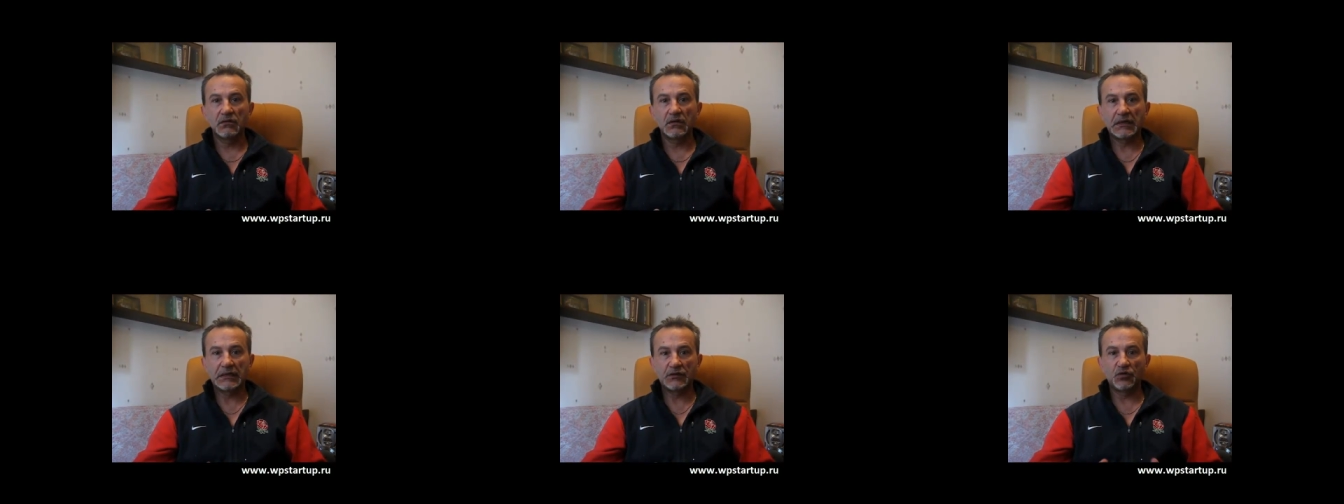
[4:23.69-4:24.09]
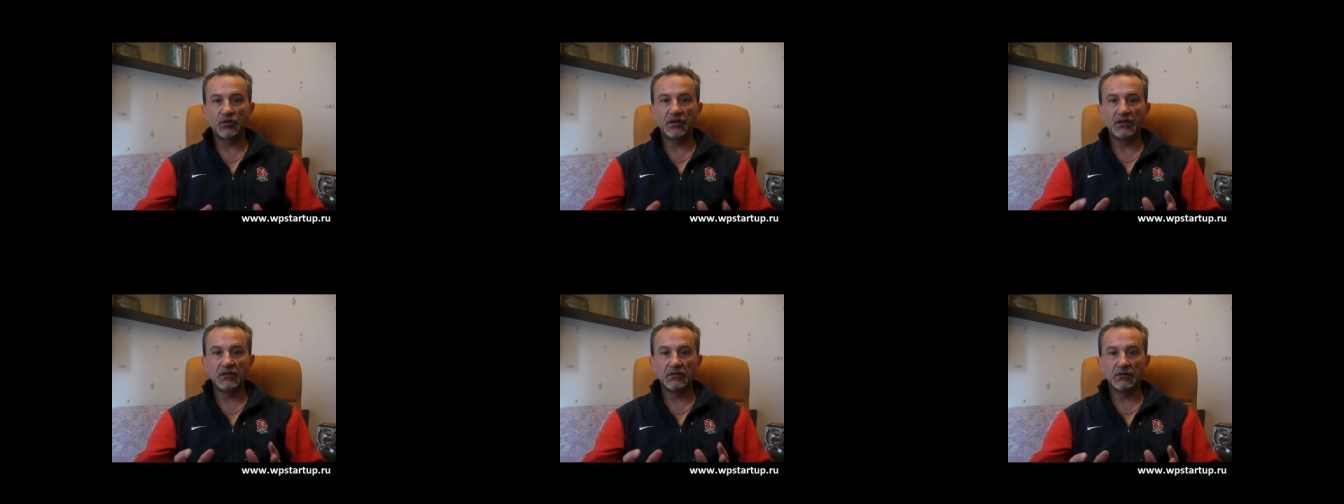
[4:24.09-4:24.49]

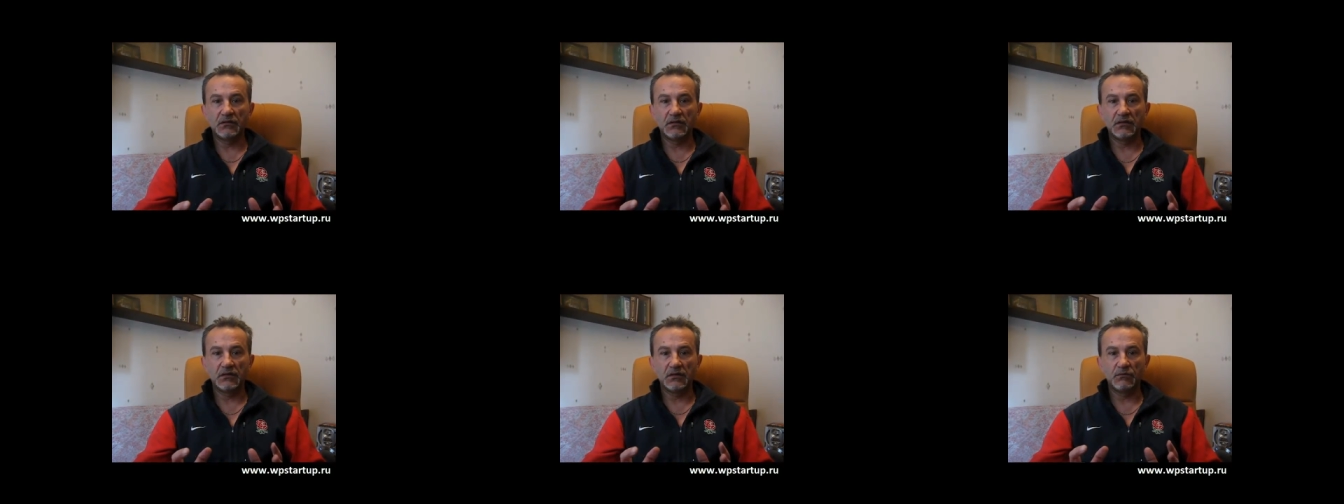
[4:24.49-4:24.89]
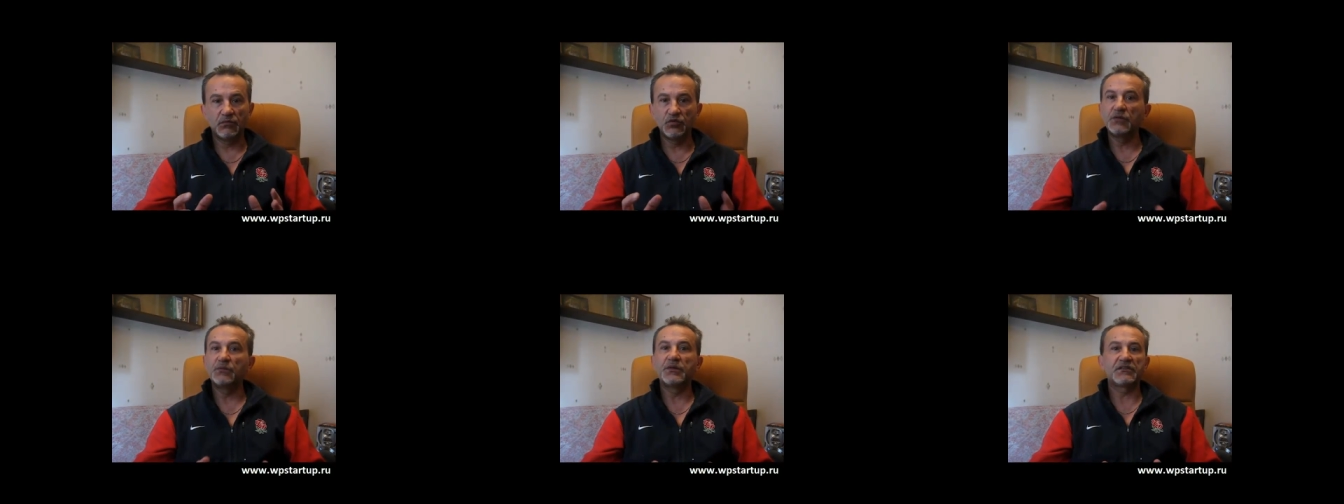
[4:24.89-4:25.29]
который э,
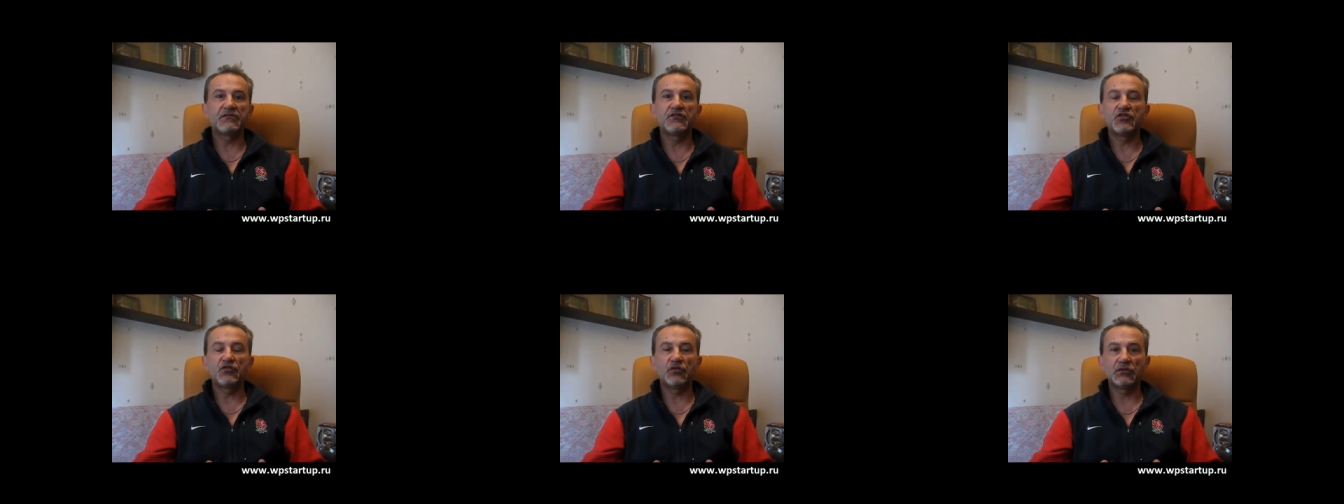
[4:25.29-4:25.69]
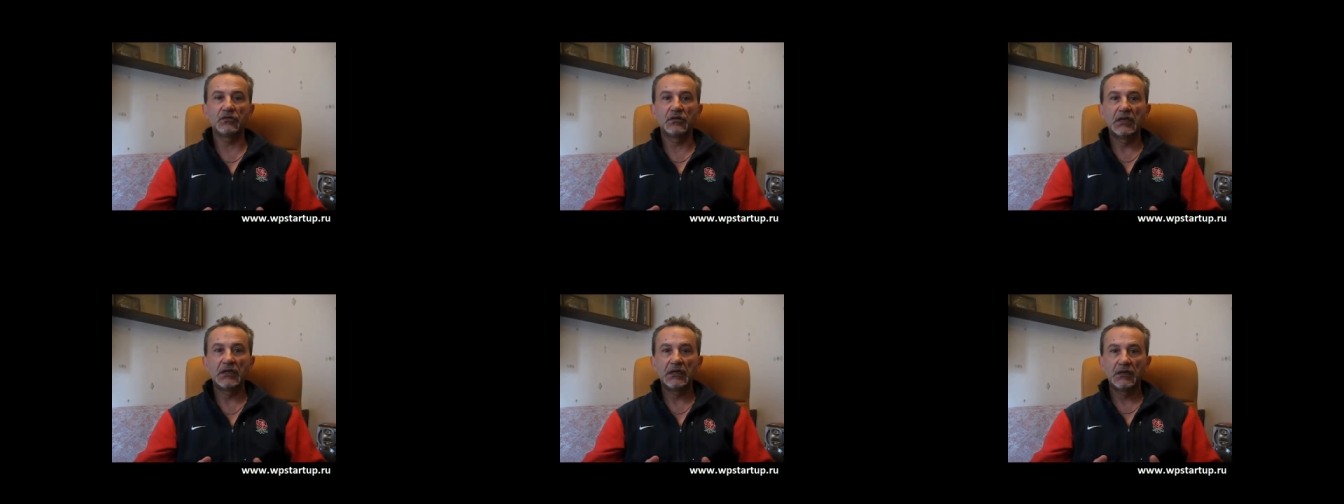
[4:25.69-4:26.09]
будет посвящен
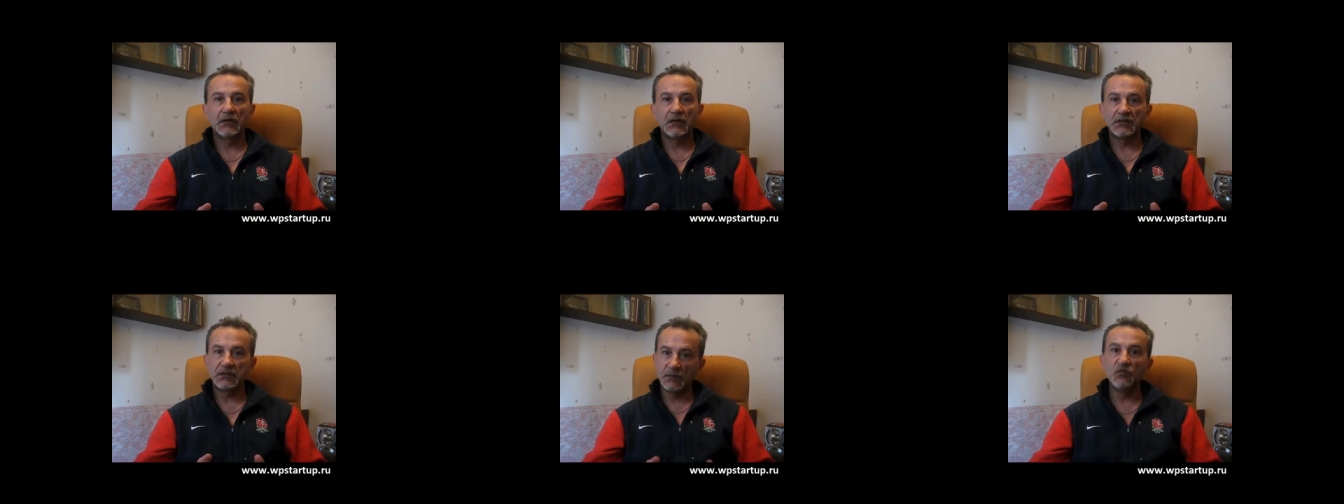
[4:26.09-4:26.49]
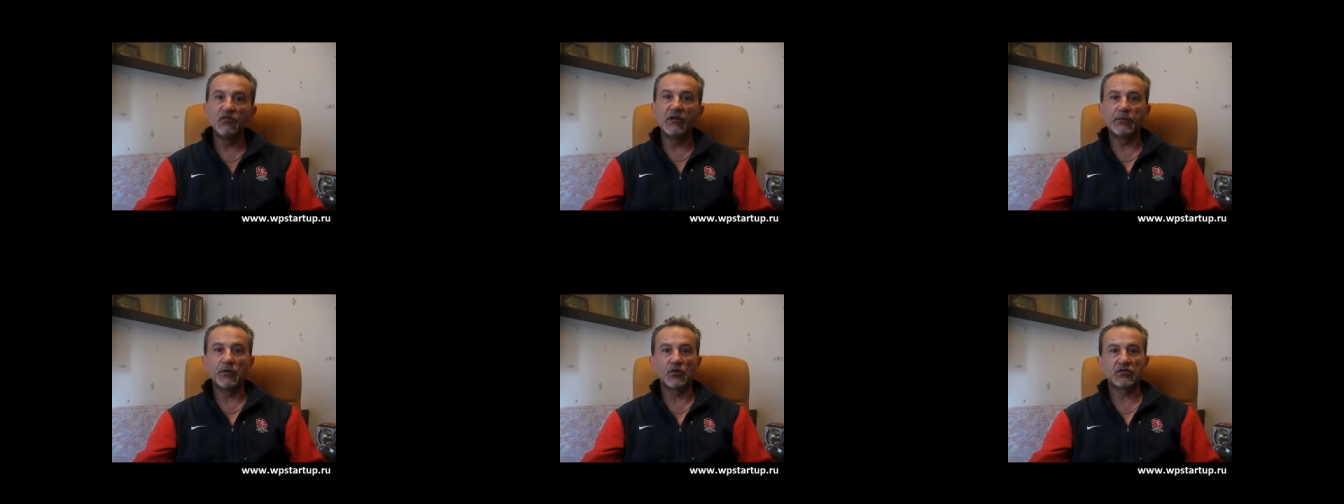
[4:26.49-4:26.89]
тому
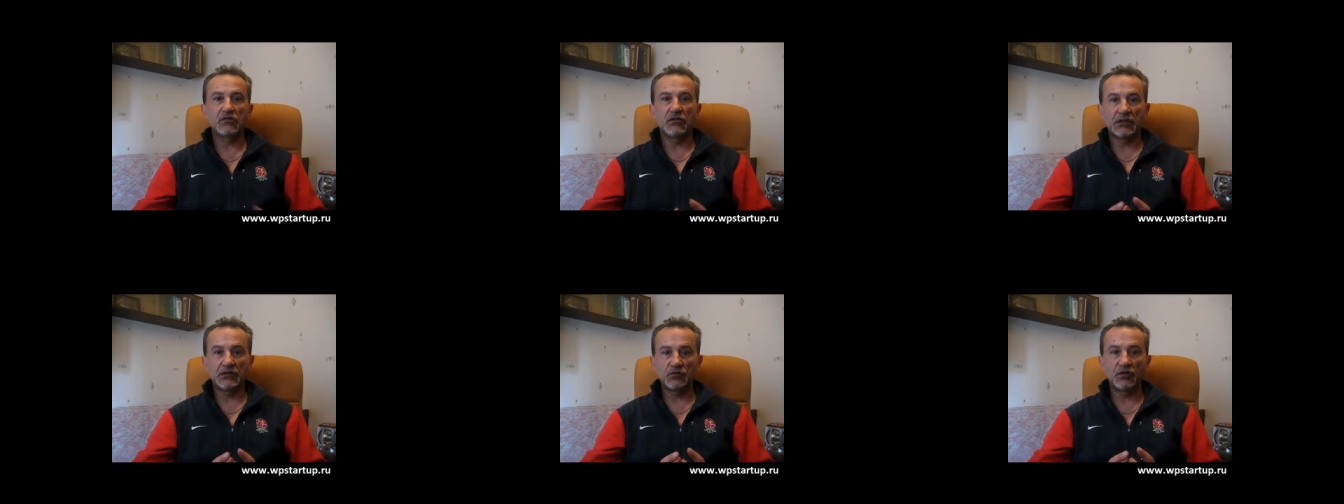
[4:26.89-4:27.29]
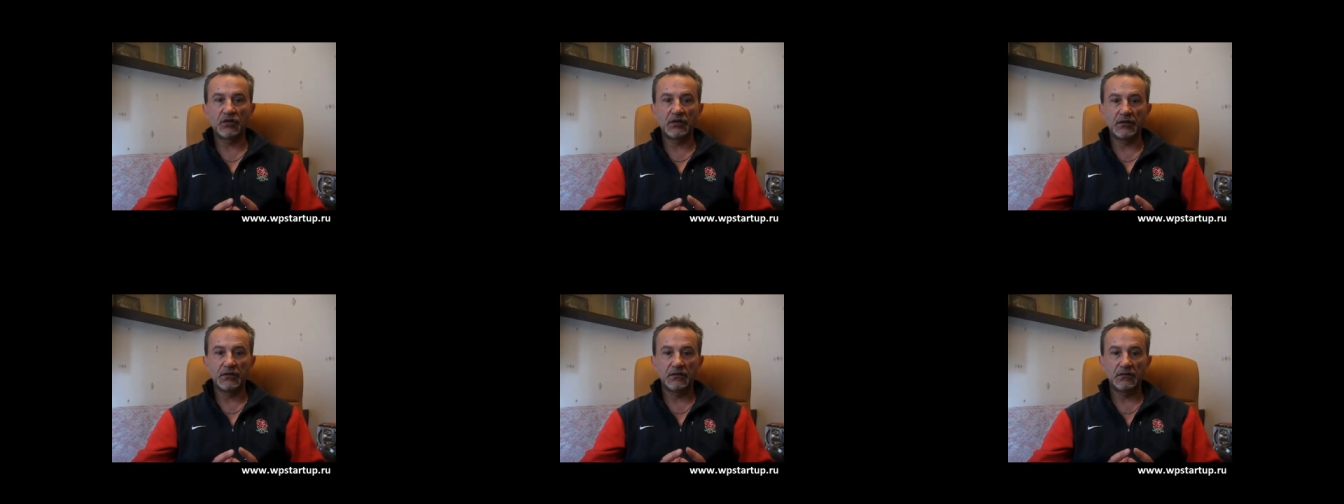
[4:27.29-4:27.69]
вопросу,
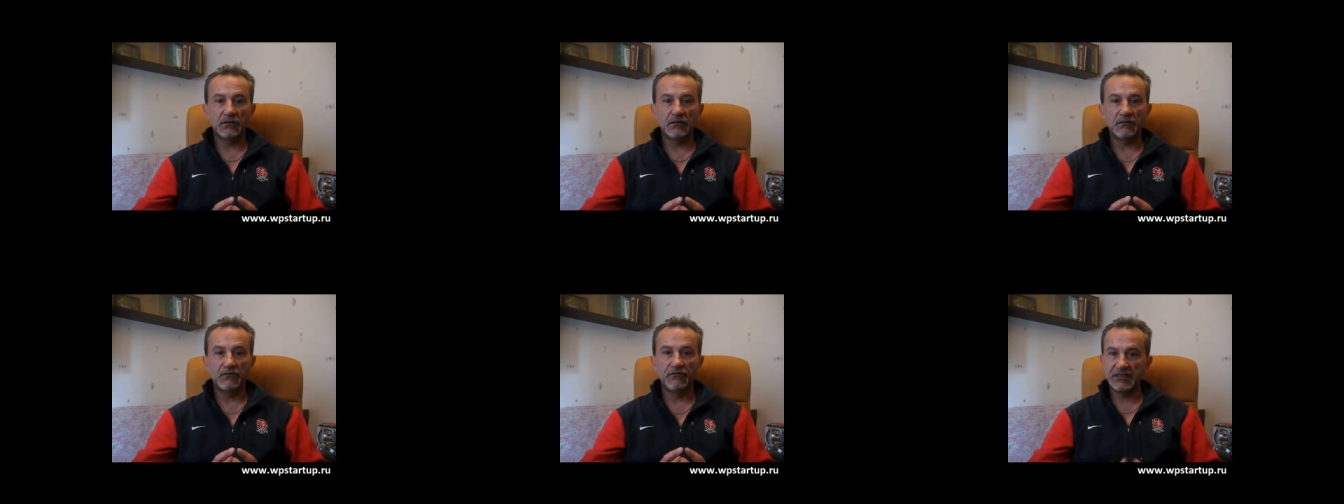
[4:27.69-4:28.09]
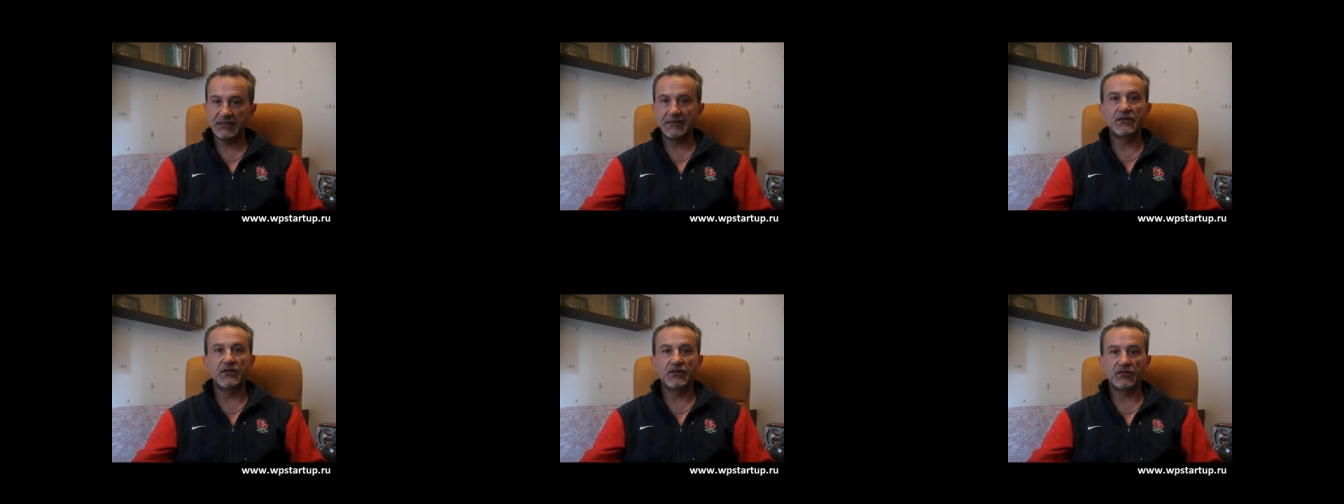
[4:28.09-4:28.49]
который вас
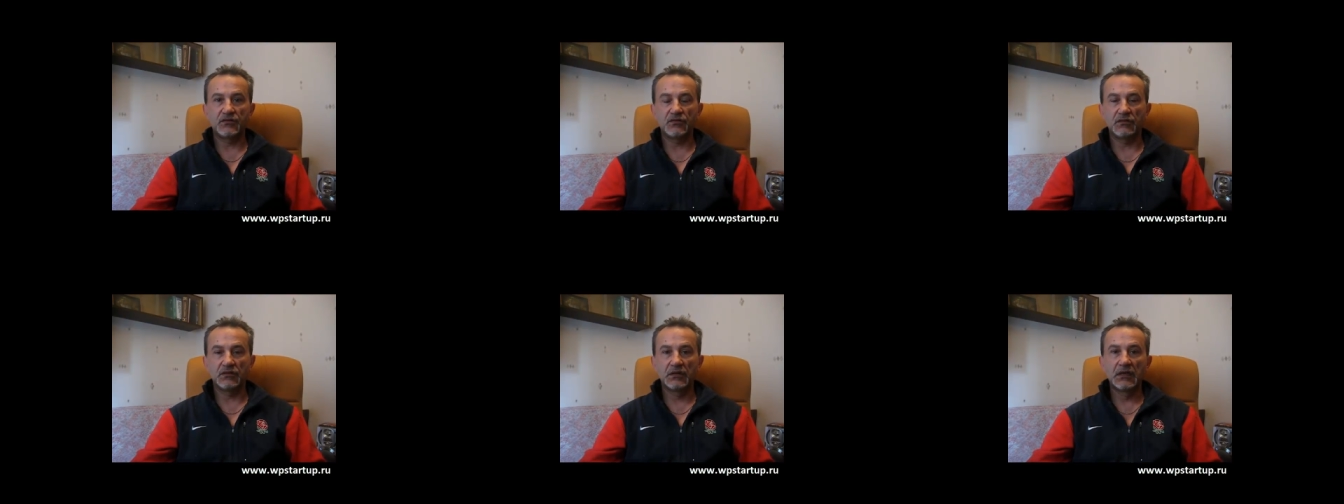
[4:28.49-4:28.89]
интересует.